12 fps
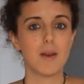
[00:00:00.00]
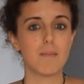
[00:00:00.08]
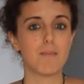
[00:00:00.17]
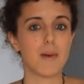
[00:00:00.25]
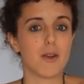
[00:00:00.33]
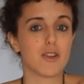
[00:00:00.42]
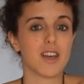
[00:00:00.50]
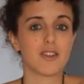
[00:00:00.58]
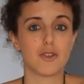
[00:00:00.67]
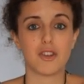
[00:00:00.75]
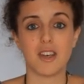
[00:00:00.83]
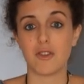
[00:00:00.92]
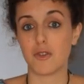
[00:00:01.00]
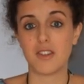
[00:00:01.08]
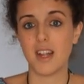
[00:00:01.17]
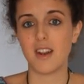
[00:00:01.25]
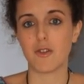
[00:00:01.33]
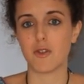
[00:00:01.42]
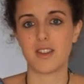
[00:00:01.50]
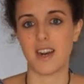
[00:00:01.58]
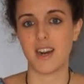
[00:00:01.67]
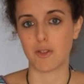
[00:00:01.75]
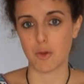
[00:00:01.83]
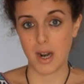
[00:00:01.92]
pero esas cosas no están en nuestra
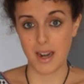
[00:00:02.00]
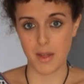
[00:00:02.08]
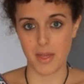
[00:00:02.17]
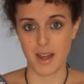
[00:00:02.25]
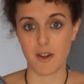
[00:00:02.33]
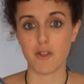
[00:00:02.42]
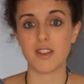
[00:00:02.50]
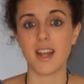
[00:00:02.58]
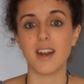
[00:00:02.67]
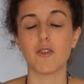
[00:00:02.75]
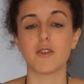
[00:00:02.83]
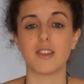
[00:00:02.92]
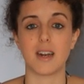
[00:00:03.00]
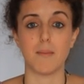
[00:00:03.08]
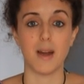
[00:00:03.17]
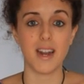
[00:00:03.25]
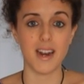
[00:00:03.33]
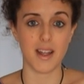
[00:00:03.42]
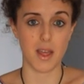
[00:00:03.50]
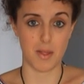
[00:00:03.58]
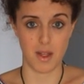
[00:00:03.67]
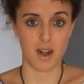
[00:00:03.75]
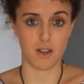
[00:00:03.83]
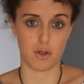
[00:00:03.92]
naturaleza, no están en nuestra manera de
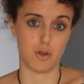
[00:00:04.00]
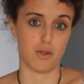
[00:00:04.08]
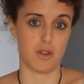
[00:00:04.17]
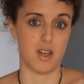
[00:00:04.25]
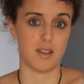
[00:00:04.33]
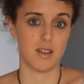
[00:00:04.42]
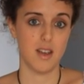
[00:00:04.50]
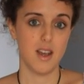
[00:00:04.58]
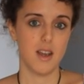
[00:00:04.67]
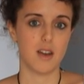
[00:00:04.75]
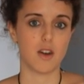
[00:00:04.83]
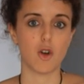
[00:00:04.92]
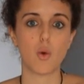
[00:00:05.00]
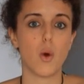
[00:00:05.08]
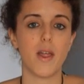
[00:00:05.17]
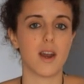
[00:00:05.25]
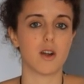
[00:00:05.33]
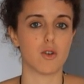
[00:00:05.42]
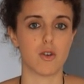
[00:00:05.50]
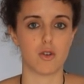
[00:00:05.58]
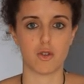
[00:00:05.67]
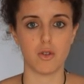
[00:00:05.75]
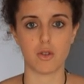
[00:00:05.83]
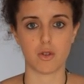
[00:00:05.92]
hacer las cosas, no cuadran con
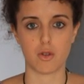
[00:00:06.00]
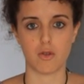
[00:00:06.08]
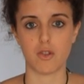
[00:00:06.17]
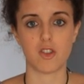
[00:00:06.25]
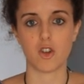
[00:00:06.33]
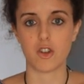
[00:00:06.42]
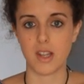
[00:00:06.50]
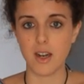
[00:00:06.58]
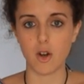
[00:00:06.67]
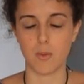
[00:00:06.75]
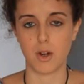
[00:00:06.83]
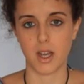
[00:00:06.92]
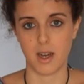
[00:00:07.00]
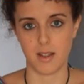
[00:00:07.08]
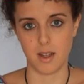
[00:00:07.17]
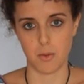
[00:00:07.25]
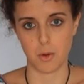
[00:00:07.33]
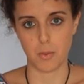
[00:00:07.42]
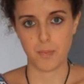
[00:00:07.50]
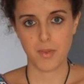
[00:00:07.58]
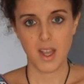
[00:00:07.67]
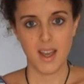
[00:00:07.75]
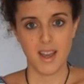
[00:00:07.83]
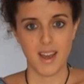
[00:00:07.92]
nosotros, con nuestro estilo comunicativo.
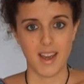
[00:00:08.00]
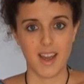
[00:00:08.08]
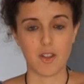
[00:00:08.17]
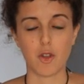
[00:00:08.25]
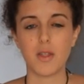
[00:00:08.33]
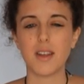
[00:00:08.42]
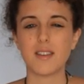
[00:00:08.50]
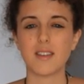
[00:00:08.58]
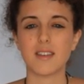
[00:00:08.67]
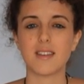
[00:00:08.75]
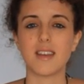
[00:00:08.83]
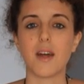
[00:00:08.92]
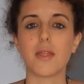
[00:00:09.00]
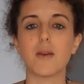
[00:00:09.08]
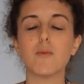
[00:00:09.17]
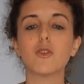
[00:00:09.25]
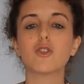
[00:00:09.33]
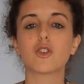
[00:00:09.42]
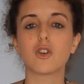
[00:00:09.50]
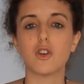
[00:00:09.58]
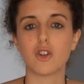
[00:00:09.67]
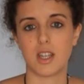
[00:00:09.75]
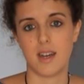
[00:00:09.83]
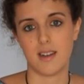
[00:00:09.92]
Entonces, si hacemos
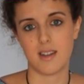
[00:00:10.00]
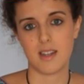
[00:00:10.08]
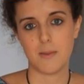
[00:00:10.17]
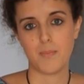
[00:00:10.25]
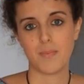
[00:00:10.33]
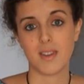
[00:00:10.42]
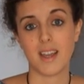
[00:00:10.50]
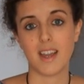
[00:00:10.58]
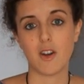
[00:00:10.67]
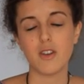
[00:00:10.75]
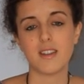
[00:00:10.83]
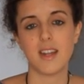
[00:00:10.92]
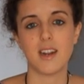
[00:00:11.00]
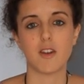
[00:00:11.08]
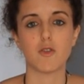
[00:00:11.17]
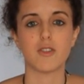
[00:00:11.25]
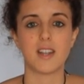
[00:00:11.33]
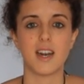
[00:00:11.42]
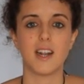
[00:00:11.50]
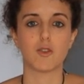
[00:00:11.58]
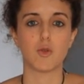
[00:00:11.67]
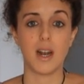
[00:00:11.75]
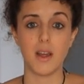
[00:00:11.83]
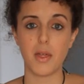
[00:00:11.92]
cosas que no están en nuestra
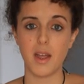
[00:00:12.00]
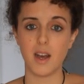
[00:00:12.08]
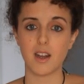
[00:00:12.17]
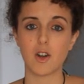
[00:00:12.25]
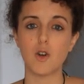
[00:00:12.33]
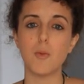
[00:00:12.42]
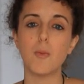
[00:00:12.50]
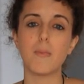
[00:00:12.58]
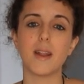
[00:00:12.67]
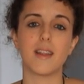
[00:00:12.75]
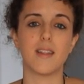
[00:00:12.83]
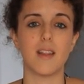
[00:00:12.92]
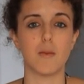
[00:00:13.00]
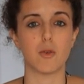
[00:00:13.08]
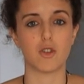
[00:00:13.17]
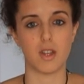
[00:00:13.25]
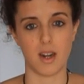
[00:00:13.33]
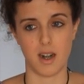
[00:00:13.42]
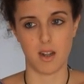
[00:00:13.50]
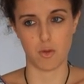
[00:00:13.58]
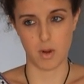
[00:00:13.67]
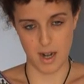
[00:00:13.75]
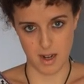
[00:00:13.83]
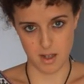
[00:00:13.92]
naturaleza, ¿cómo pretendemos ser
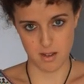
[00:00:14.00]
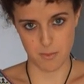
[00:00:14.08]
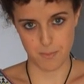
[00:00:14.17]
naturales?